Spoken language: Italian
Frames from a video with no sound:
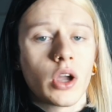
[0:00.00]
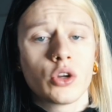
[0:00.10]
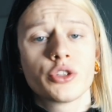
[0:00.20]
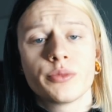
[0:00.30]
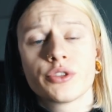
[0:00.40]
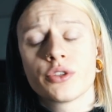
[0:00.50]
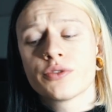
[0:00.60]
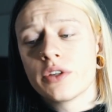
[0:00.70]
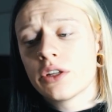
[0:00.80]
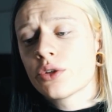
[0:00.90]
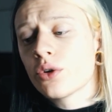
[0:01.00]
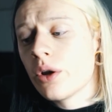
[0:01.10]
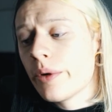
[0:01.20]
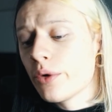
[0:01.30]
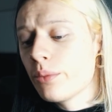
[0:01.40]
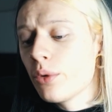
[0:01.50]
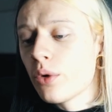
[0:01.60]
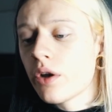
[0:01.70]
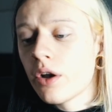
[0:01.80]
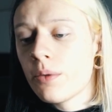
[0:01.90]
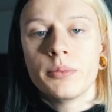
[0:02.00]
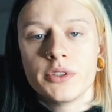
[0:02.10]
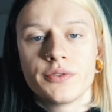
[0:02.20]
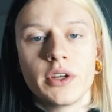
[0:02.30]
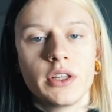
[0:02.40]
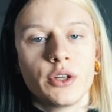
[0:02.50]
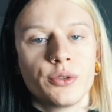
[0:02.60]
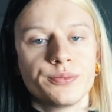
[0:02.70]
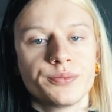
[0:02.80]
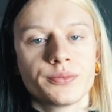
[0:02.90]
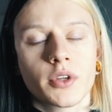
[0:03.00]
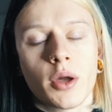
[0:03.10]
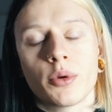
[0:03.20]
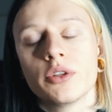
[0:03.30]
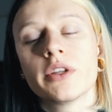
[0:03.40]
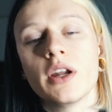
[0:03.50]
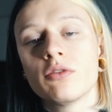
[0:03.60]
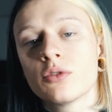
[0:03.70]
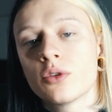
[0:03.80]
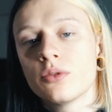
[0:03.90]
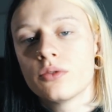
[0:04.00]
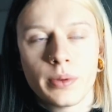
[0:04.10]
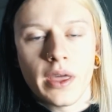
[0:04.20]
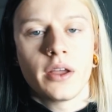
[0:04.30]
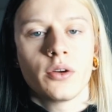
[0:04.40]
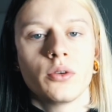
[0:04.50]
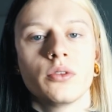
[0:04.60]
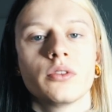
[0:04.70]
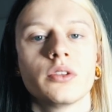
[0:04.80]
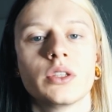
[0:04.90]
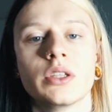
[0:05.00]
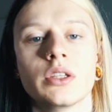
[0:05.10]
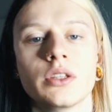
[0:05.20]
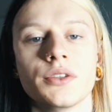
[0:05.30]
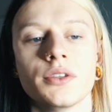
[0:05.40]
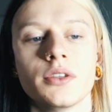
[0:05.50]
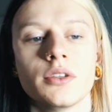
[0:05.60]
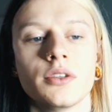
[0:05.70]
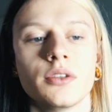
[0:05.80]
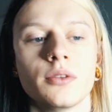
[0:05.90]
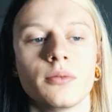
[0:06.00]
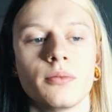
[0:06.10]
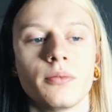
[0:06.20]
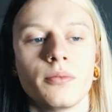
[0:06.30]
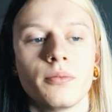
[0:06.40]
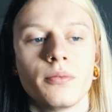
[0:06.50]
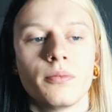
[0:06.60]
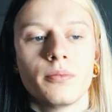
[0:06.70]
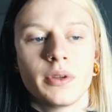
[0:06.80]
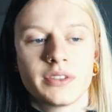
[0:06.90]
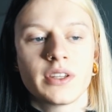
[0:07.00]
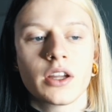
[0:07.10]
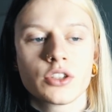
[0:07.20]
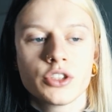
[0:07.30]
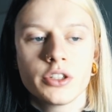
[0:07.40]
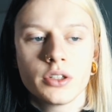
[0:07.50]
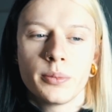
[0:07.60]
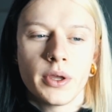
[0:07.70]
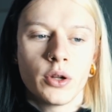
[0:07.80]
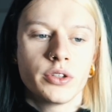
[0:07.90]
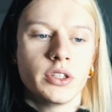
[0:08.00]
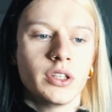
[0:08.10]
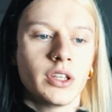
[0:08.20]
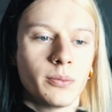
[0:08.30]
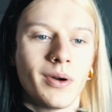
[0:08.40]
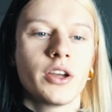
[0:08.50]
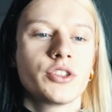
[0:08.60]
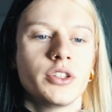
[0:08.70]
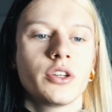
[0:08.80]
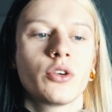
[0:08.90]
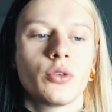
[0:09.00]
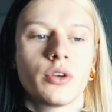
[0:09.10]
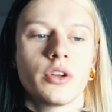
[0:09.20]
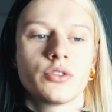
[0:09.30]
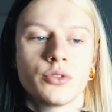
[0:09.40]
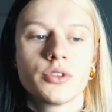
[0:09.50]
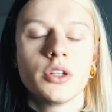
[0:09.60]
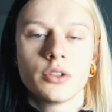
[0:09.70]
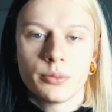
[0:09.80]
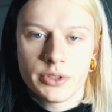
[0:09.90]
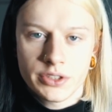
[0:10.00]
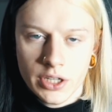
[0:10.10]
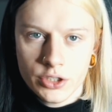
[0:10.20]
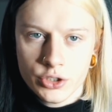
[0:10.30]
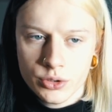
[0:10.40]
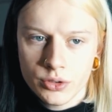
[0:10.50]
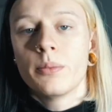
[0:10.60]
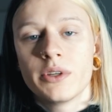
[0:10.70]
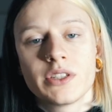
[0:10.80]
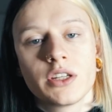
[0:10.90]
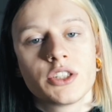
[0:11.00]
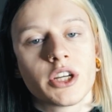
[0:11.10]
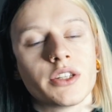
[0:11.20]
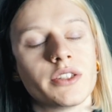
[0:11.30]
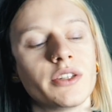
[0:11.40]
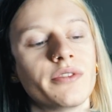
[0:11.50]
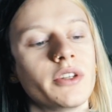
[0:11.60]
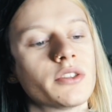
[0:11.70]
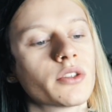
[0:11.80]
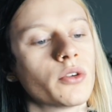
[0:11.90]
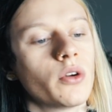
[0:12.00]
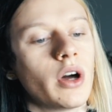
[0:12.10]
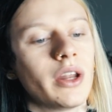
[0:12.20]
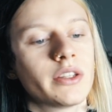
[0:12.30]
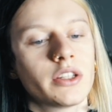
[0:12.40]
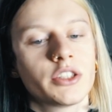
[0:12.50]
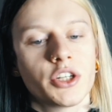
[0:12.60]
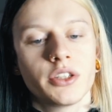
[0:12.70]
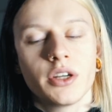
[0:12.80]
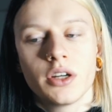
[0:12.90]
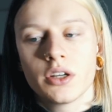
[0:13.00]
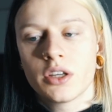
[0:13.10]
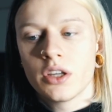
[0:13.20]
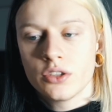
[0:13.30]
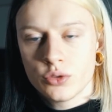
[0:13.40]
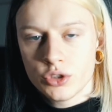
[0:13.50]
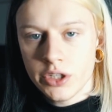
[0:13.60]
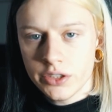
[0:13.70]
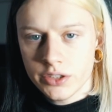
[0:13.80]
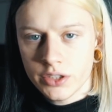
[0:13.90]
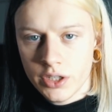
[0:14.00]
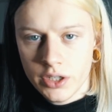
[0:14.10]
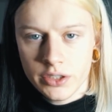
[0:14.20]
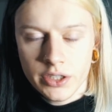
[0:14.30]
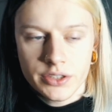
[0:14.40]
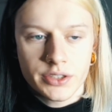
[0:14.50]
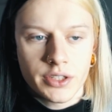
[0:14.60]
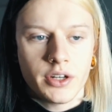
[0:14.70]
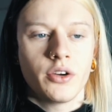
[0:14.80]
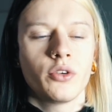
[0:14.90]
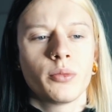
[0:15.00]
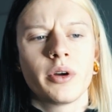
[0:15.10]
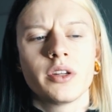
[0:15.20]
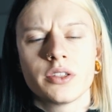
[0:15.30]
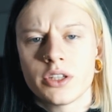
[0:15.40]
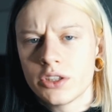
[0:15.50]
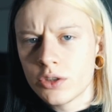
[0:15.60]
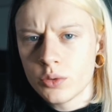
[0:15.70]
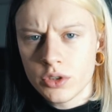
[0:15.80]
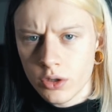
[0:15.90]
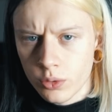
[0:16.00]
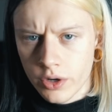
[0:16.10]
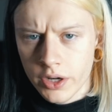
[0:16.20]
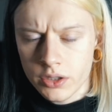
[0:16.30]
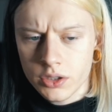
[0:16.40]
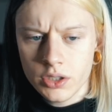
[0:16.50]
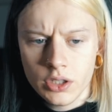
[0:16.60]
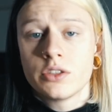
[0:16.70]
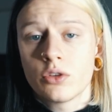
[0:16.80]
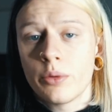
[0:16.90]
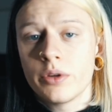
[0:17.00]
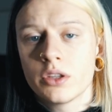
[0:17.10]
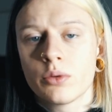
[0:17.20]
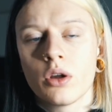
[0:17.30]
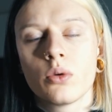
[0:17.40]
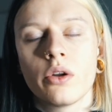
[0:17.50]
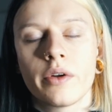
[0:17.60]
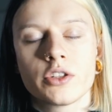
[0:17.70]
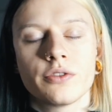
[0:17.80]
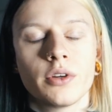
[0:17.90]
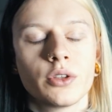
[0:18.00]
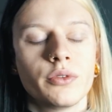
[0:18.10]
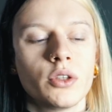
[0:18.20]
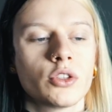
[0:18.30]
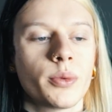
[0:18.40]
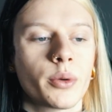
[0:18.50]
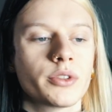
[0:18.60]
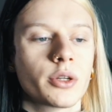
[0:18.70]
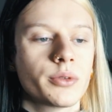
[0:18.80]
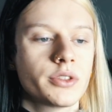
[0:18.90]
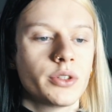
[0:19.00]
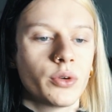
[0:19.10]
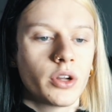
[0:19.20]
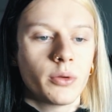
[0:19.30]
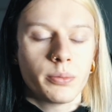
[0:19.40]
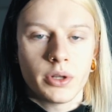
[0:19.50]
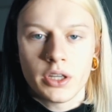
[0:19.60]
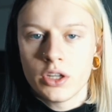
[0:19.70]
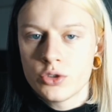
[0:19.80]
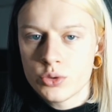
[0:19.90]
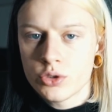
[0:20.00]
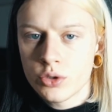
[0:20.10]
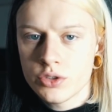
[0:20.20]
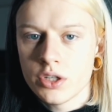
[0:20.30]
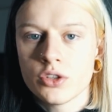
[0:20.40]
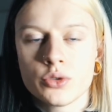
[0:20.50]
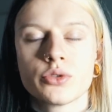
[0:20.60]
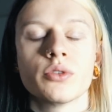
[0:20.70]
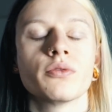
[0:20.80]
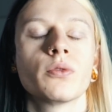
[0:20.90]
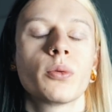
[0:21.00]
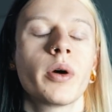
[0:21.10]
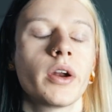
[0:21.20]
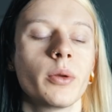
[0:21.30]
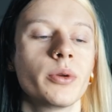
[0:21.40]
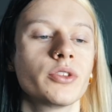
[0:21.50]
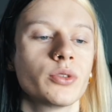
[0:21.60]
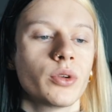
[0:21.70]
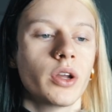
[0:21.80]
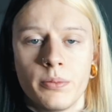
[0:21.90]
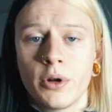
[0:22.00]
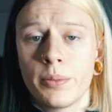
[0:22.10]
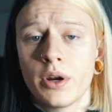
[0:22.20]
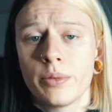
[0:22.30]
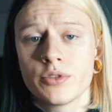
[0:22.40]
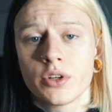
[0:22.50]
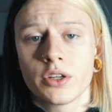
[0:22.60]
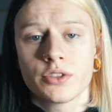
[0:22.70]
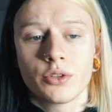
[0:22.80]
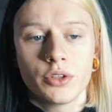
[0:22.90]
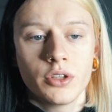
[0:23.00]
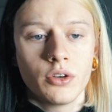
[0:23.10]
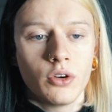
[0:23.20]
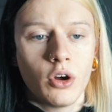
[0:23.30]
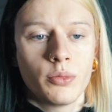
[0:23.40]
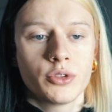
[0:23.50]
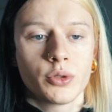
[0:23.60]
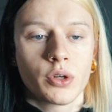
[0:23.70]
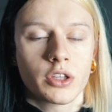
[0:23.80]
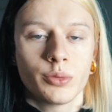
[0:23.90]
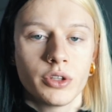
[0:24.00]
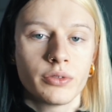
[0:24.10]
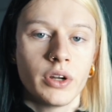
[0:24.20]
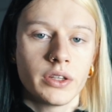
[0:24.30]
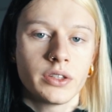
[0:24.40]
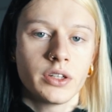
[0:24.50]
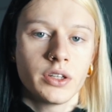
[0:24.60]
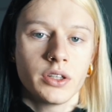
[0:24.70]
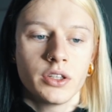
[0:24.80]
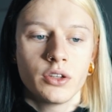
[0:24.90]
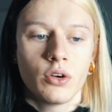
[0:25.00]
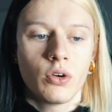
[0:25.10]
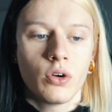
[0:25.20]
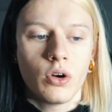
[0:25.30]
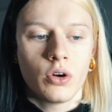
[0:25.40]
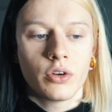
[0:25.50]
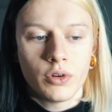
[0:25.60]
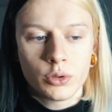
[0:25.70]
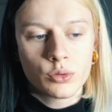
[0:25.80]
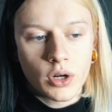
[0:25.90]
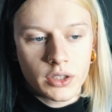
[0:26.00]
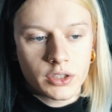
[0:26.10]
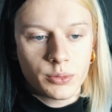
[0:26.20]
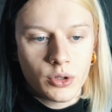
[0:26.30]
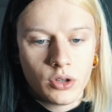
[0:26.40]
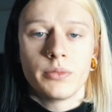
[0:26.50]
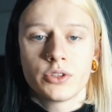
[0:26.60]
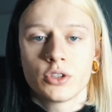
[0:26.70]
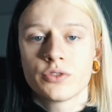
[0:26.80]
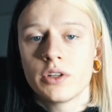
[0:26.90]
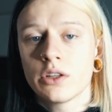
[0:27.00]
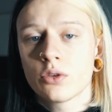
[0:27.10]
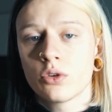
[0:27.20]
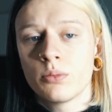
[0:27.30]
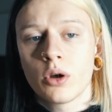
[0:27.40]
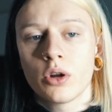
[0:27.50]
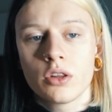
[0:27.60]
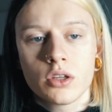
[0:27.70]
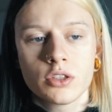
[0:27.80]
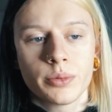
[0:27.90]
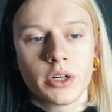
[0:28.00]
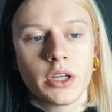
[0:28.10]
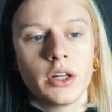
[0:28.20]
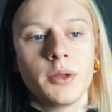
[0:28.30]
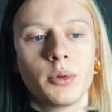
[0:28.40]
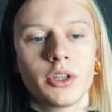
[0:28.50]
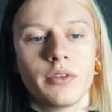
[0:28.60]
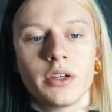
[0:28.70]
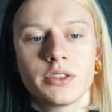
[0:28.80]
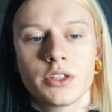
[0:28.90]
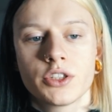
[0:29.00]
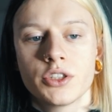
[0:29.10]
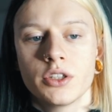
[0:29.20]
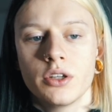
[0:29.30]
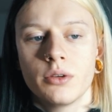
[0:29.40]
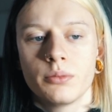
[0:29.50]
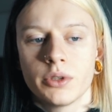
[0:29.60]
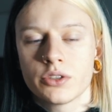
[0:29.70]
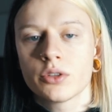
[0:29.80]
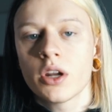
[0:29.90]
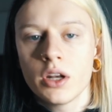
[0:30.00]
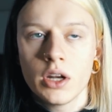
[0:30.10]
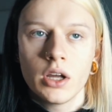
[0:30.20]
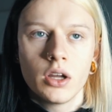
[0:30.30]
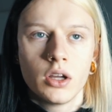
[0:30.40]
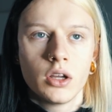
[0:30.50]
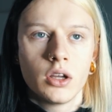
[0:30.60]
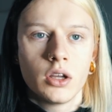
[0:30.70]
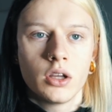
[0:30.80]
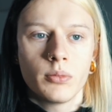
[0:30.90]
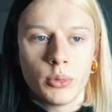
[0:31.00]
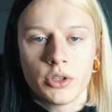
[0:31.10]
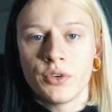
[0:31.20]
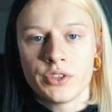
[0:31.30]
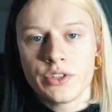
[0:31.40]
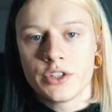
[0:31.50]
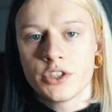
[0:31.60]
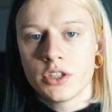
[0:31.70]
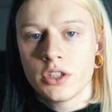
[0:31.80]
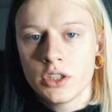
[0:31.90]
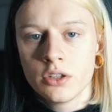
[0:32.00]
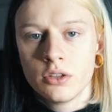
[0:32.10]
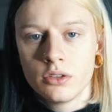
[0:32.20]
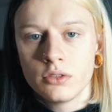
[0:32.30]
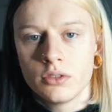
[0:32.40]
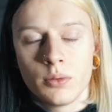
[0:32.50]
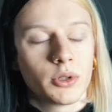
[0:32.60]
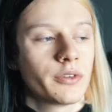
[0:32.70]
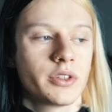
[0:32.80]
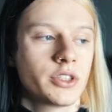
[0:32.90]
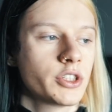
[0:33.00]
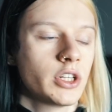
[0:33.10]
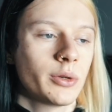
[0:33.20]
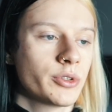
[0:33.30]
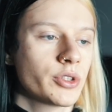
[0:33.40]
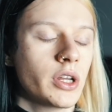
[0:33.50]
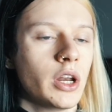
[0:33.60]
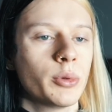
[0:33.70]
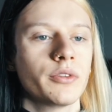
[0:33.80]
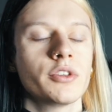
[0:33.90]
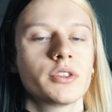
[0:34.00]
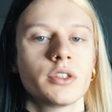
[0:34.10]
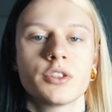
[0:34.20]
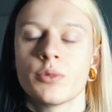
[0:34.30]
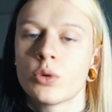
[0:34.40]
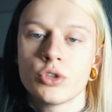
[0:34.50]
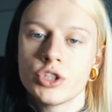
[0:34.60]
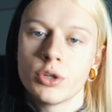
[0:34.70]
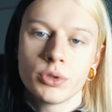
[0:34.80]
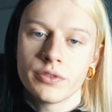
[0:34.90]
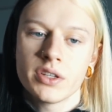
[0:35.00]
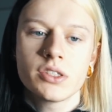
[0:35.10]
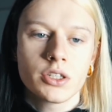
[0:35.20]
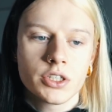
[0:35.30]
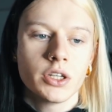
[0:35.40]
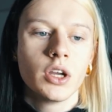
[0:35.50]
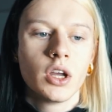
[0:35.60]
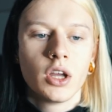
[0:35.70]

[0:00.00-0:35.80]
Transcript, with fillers: Oggi mi sono svegliato con l'amaro in bocca. Mi sveglio, apro il telefono, pieno di messaggi pieno di immagini con eh, su scritto un messaggio, messaggi che si riferiscono alla tragedia che è successa ieri sera, ormai ne sarete tutti al corrente, sicuramente qualcuno avrà già fatto video sopra questa questione perché è giusto così, è giusto informare le persone, però per la persona che sono io ho bisogno un attimo di riflettere, io ho riflettuto un attimo, mi sono svegliato con un magone addosso perché lì poteva esserci mia sorella, potevo esserci io, o poteva esserci l'altra mia sorella, poteva esserci mio cugino, poteva esserci